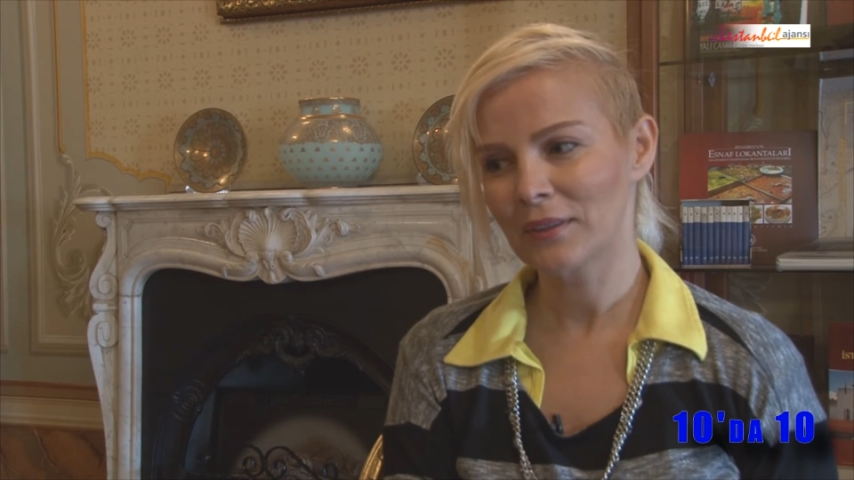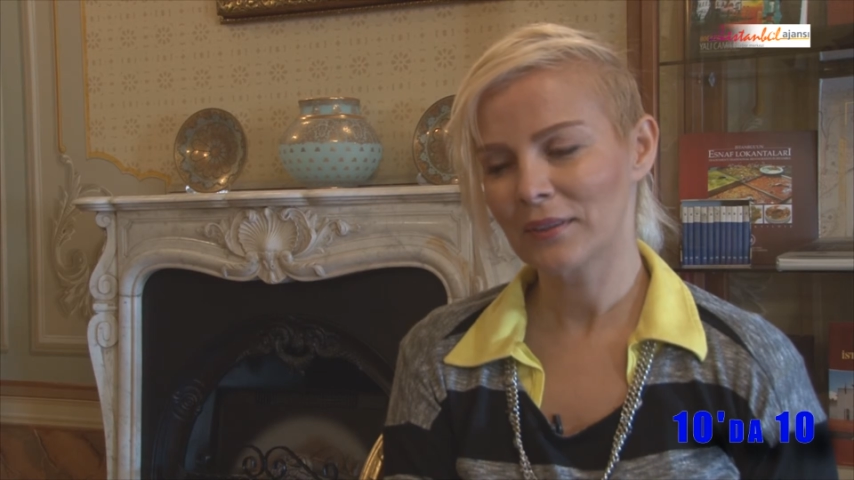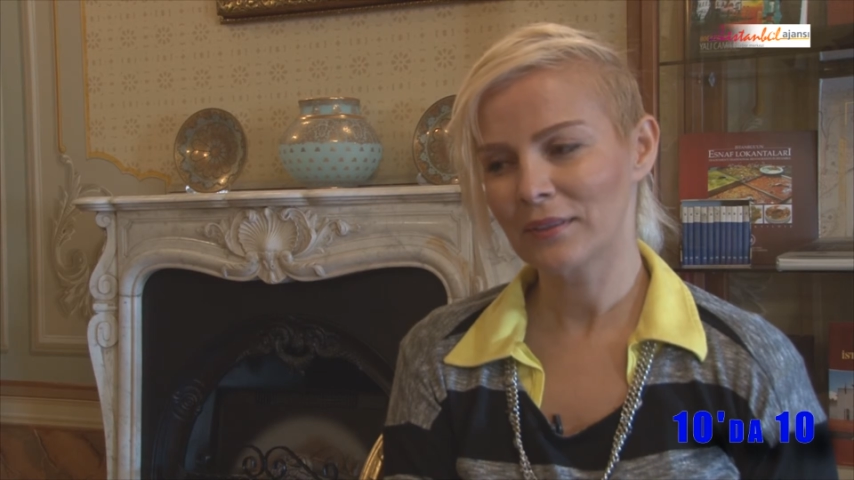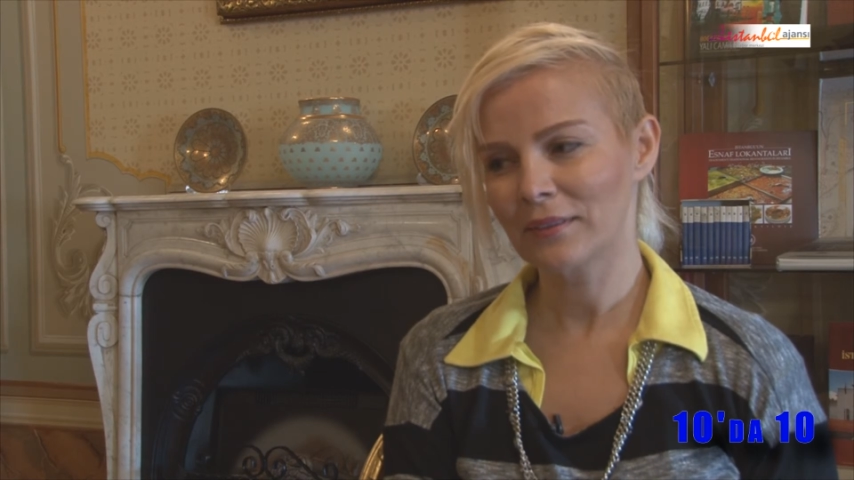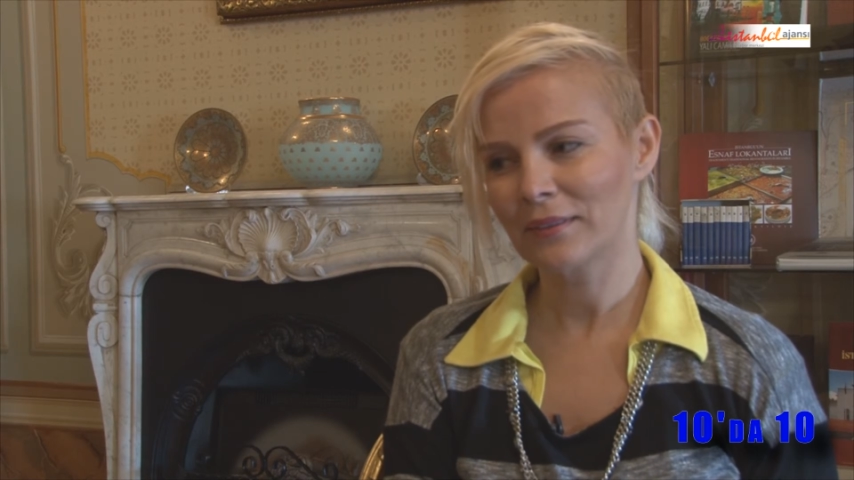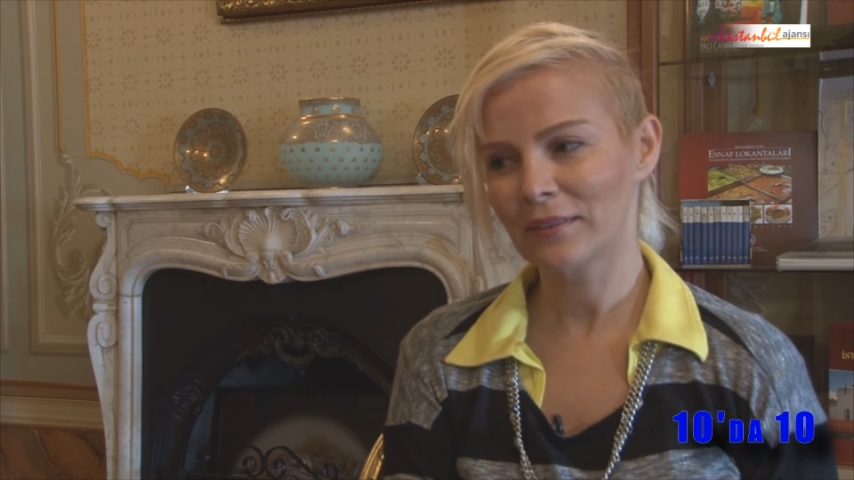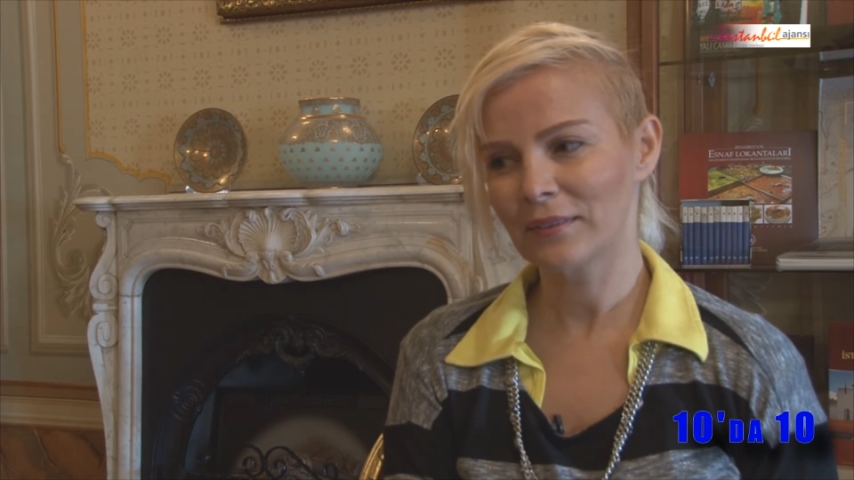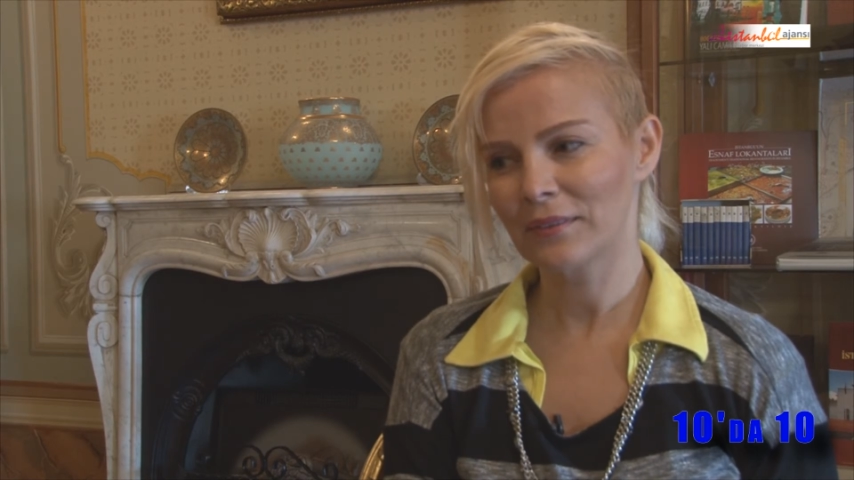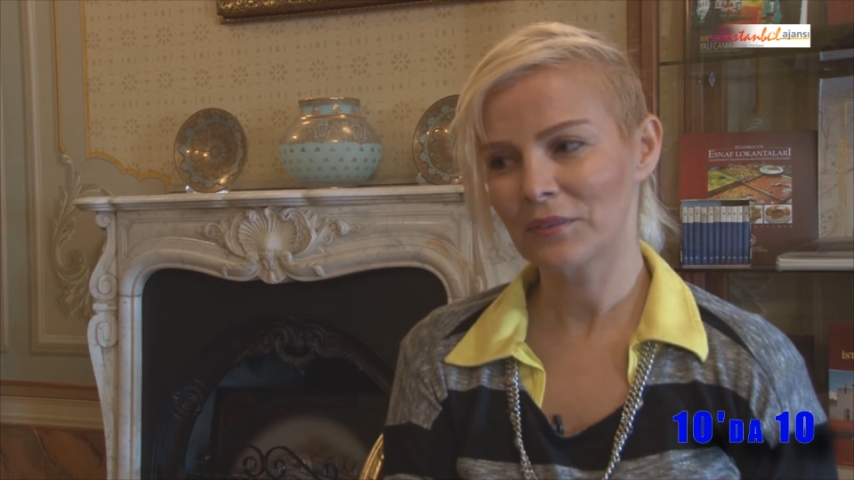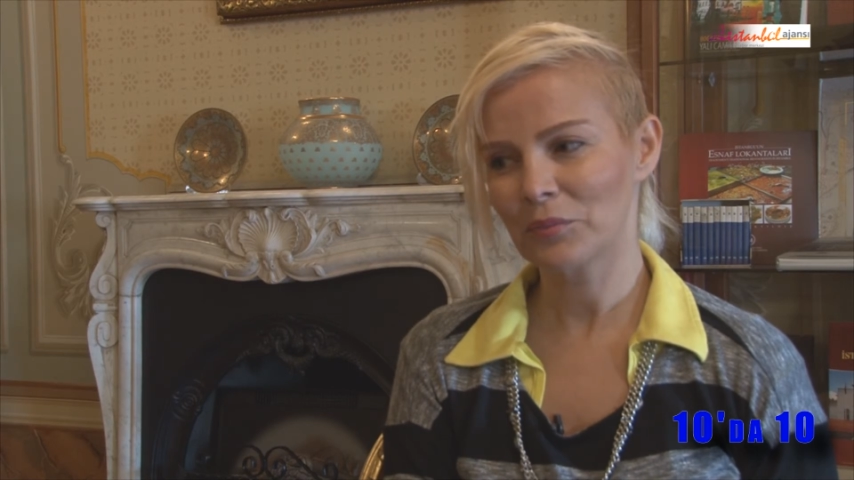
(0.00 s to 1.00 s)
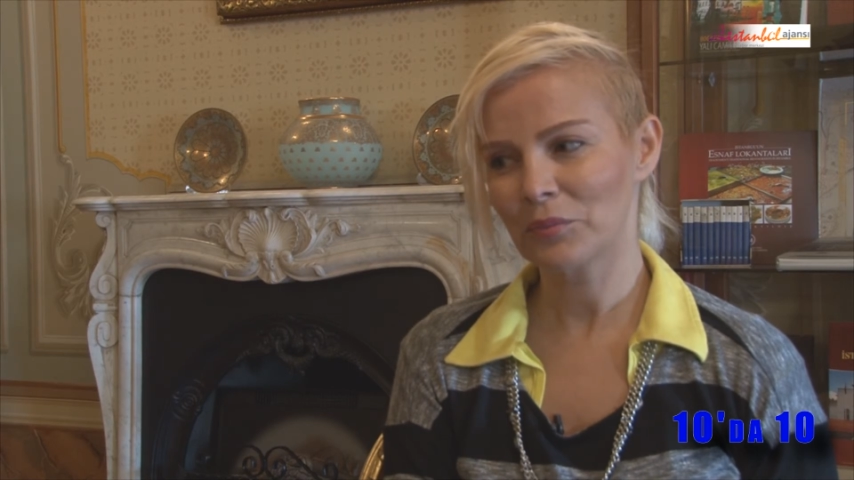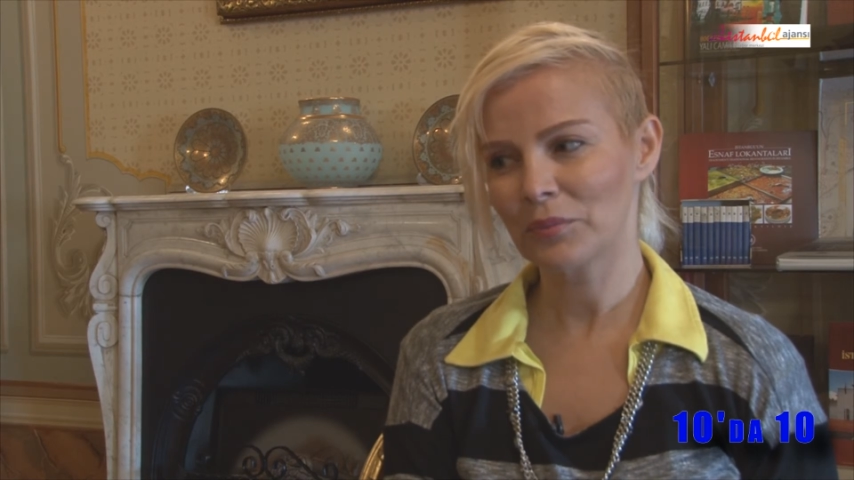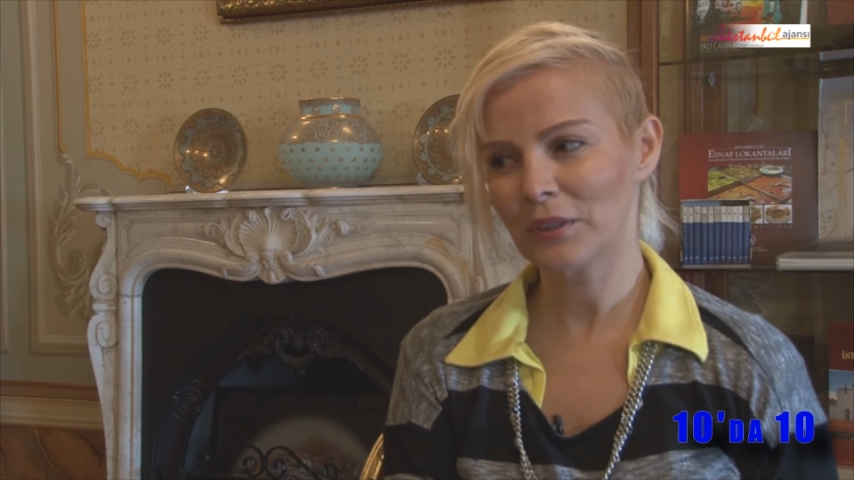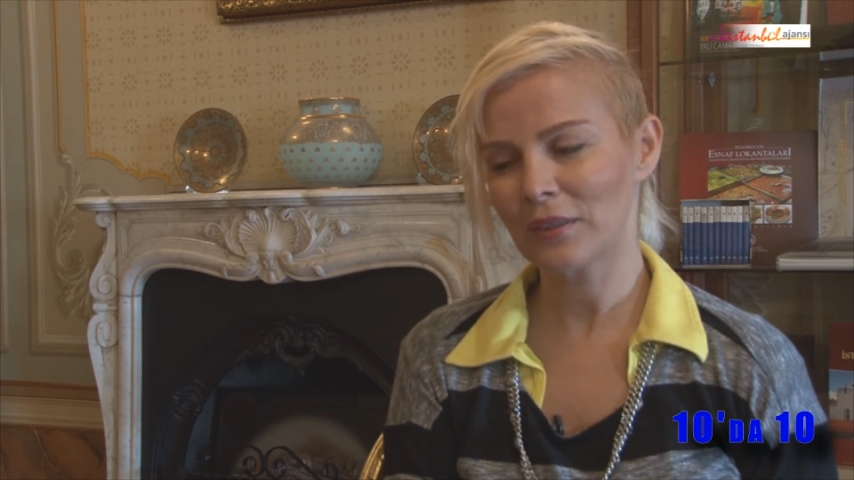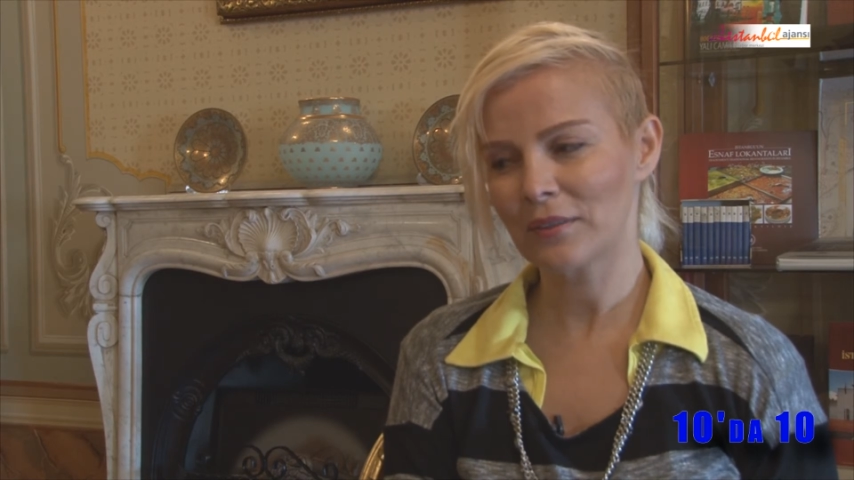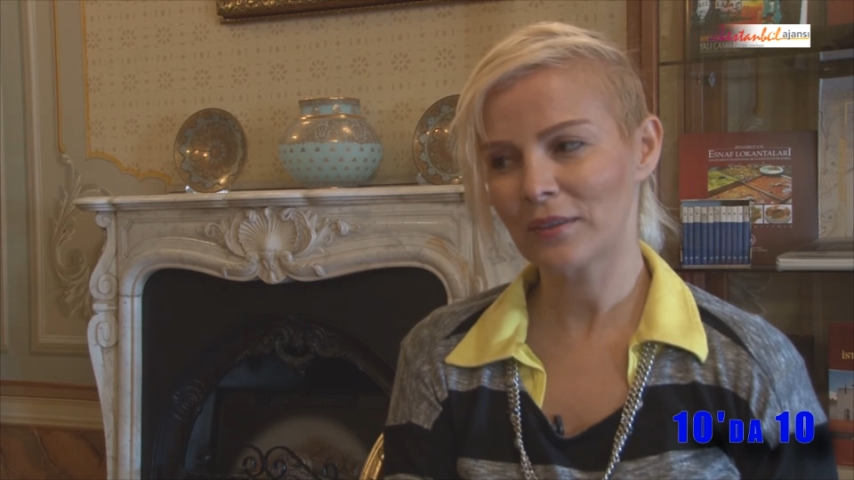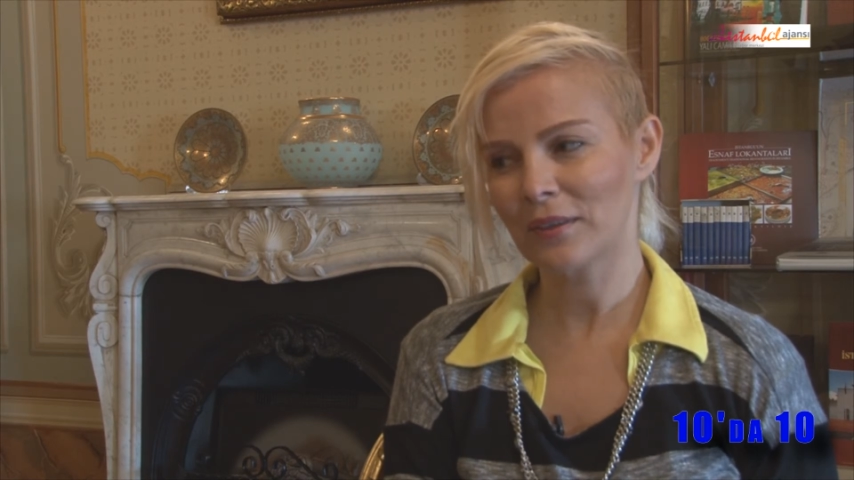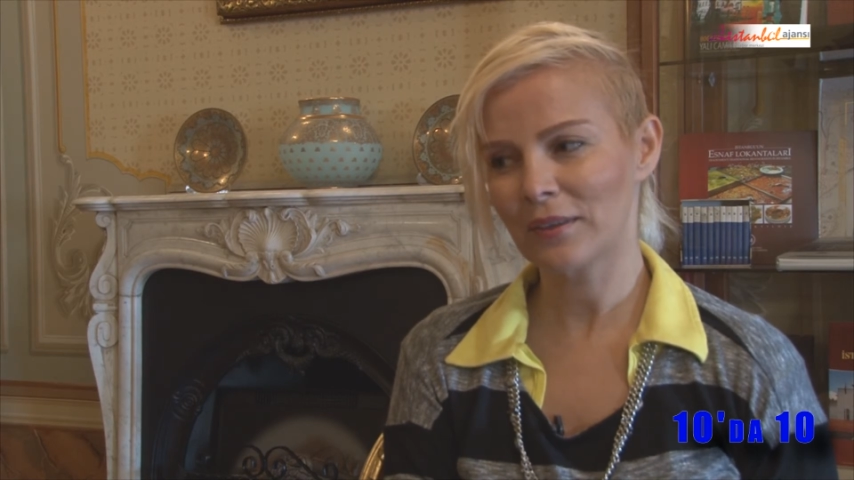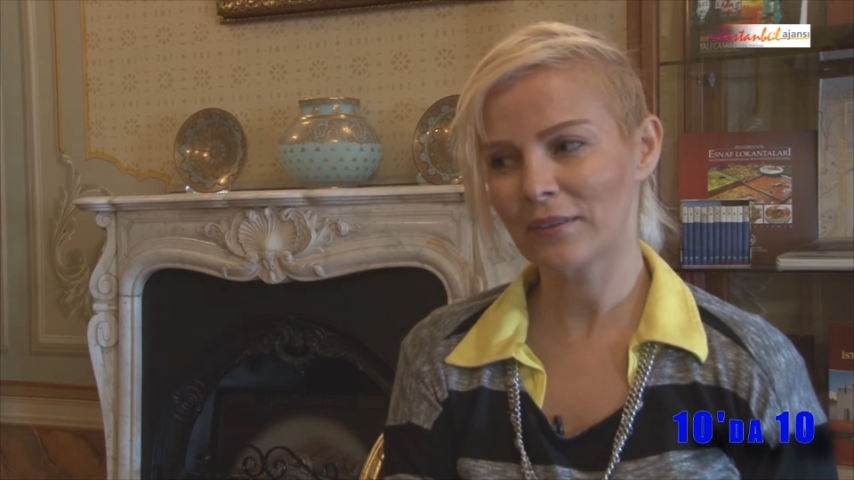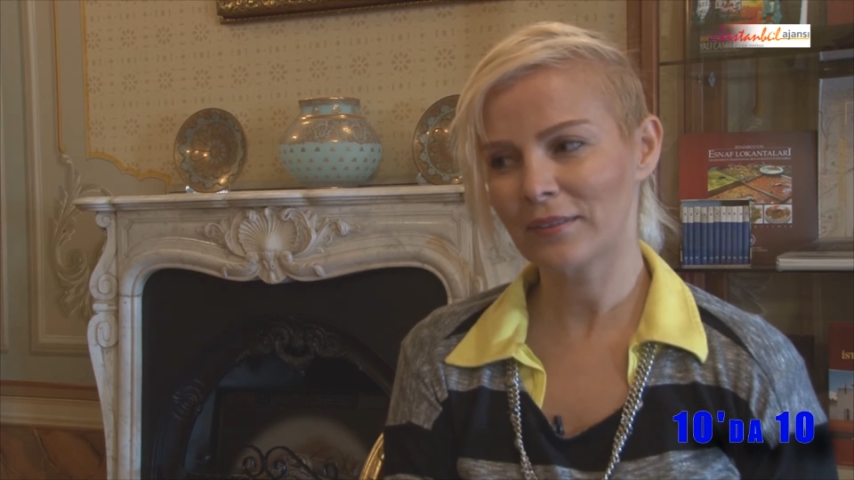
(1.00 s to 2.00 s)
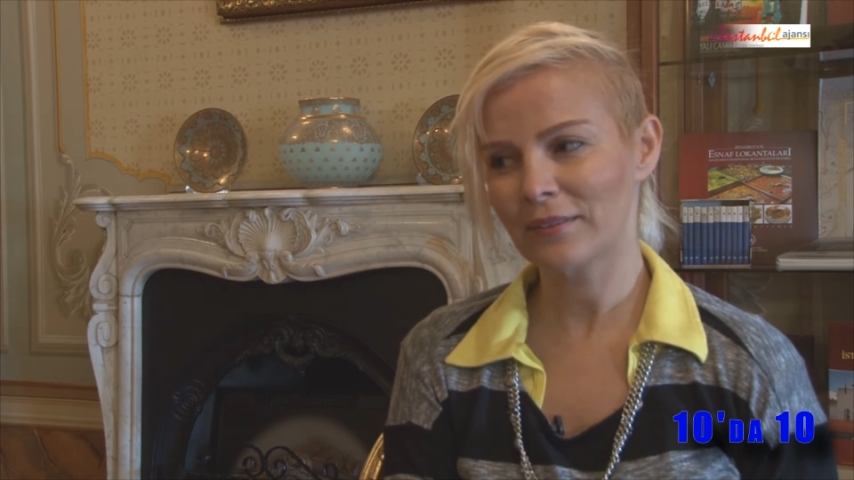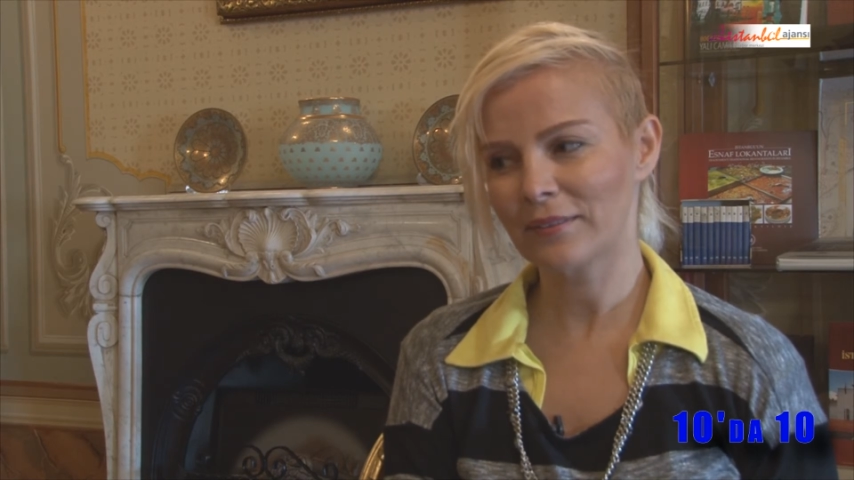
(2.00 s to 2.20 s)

E, biraz daha